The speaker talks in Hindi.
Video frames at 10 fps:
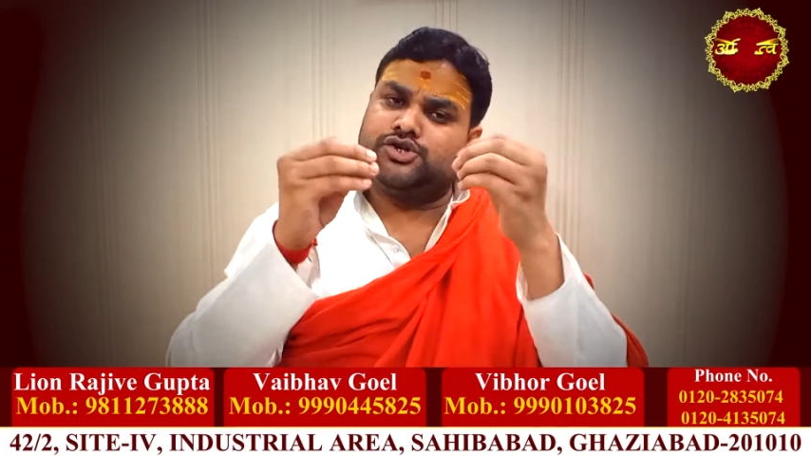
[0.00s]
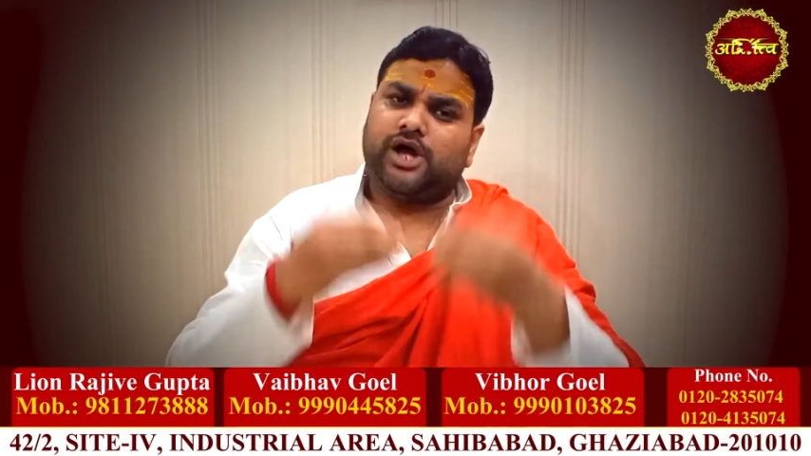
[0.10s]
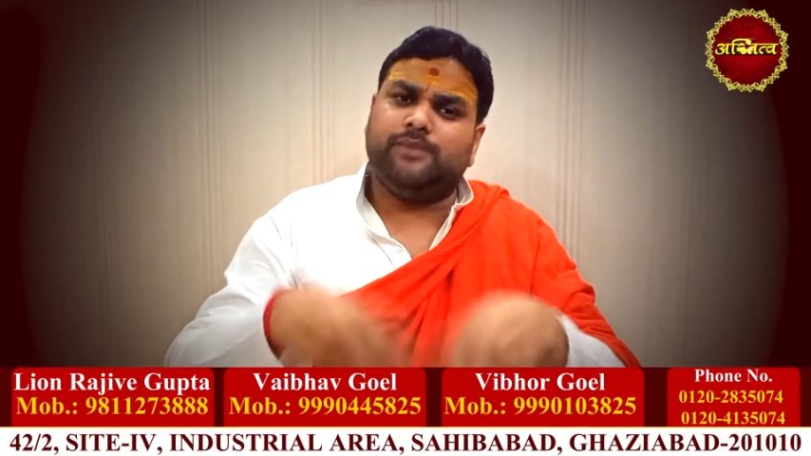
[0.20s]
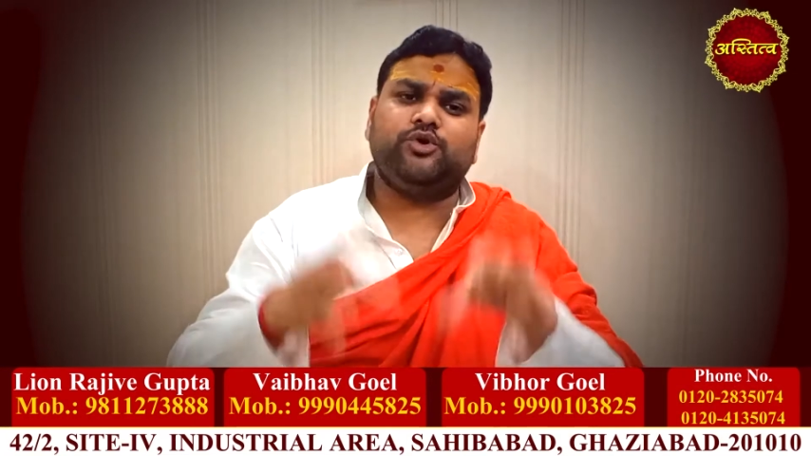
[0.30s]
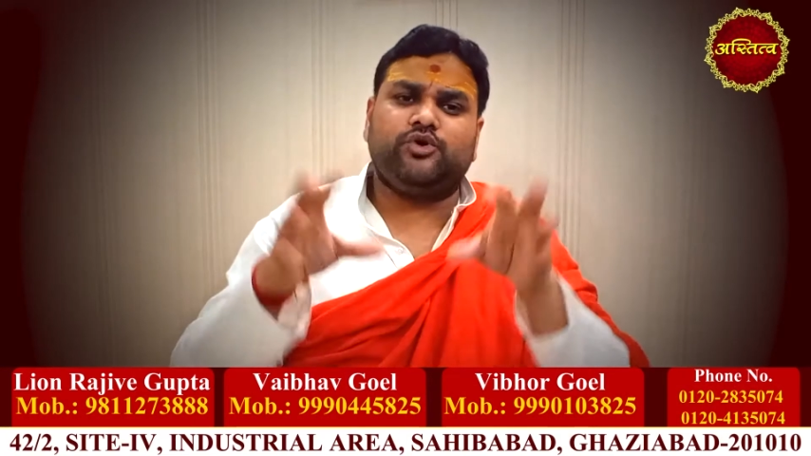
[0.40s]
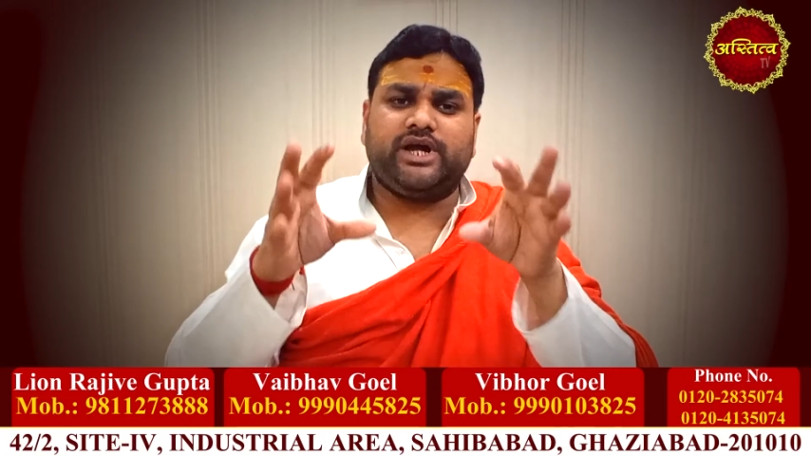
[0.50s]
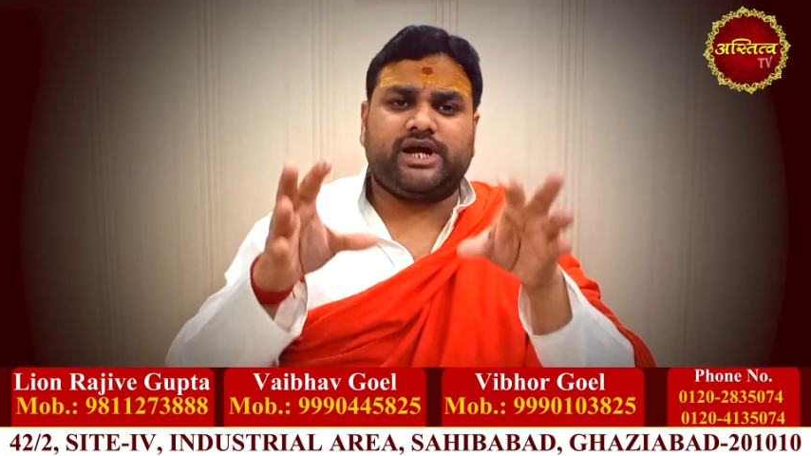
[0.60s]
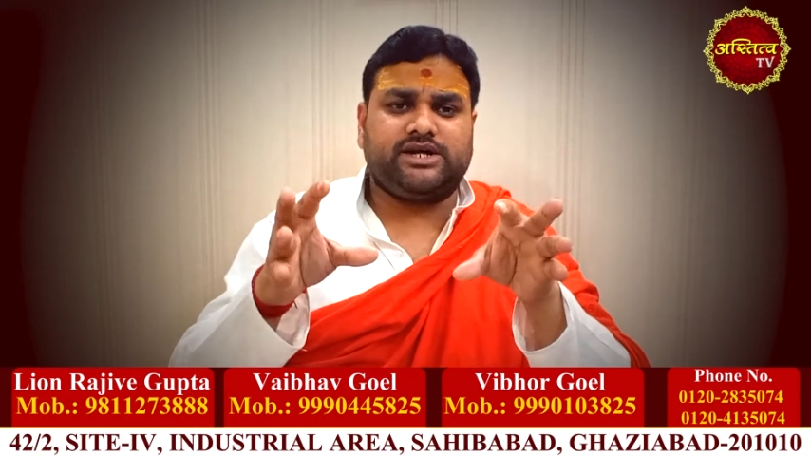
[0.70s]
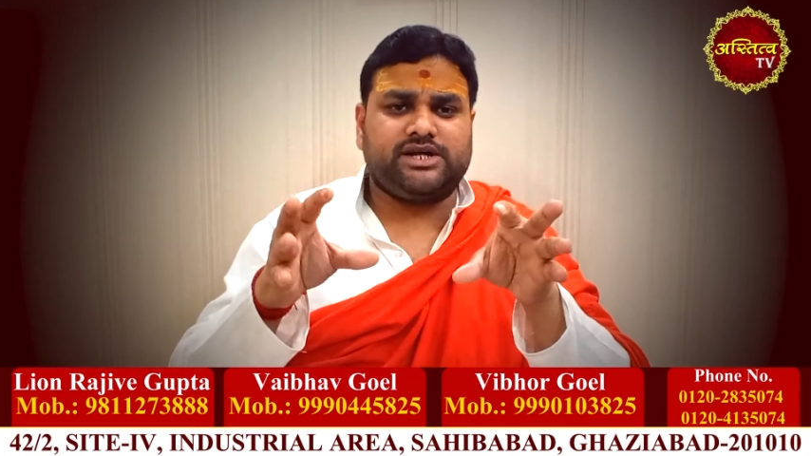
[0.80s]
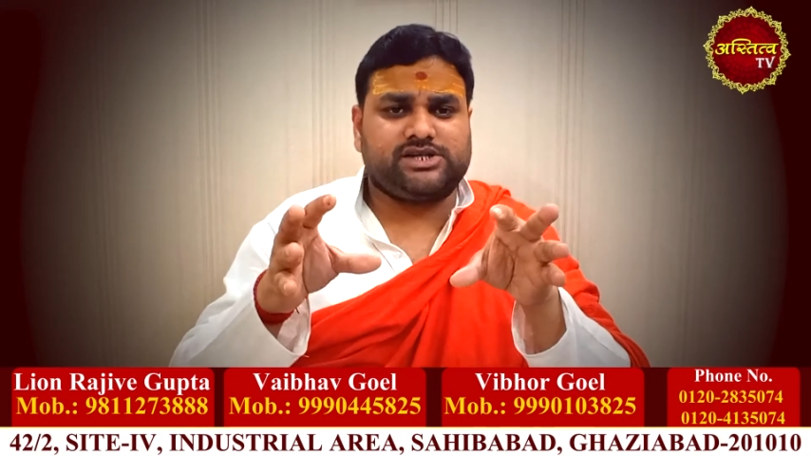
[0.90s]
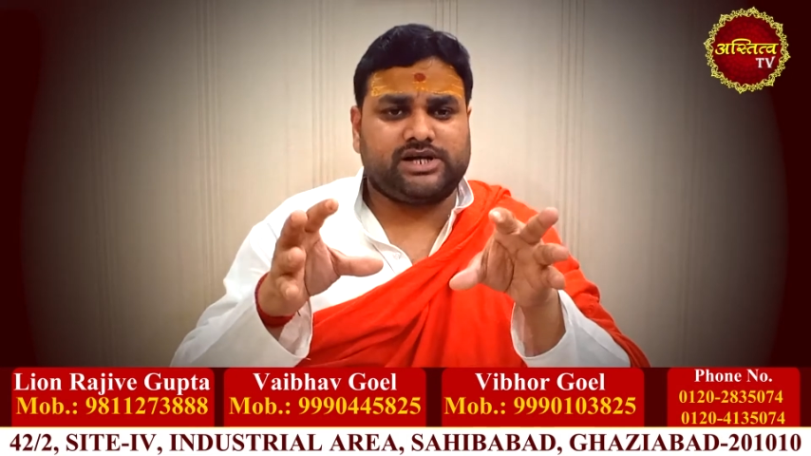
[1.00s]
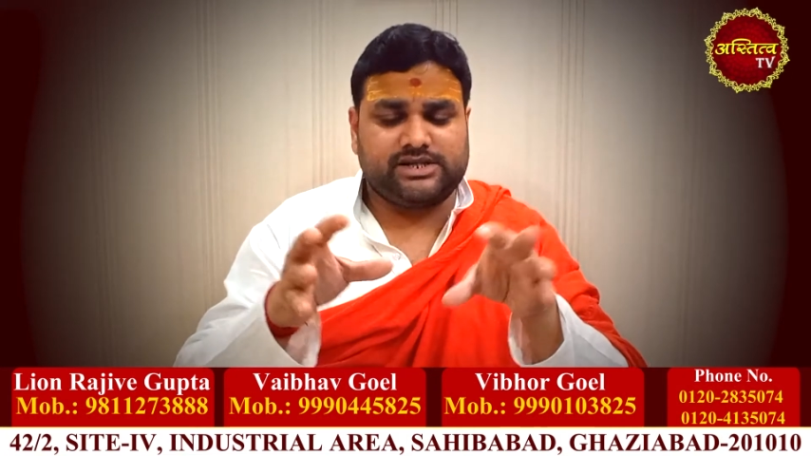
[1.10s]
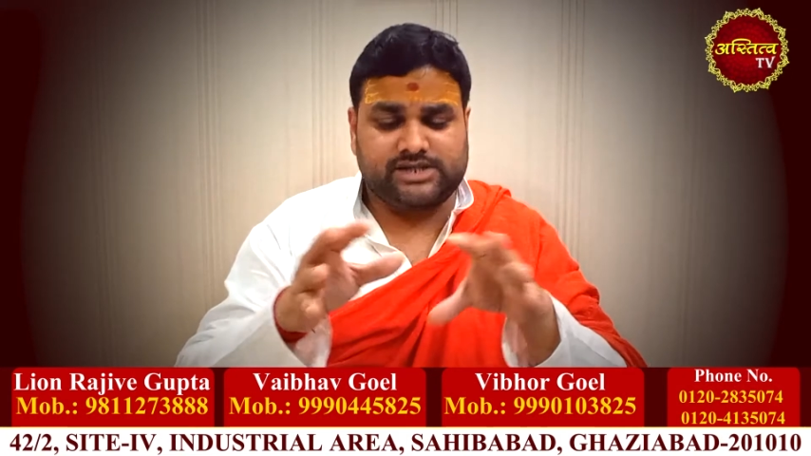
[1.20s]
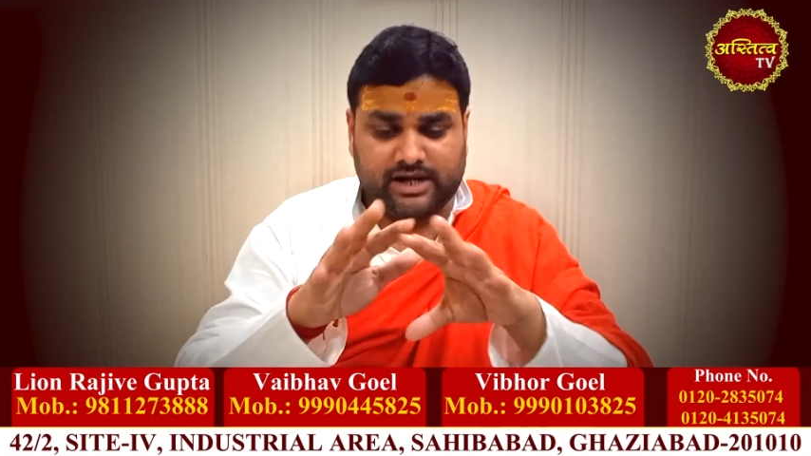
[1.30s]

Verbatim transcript: सब उन्होंने कंठस्थ कर,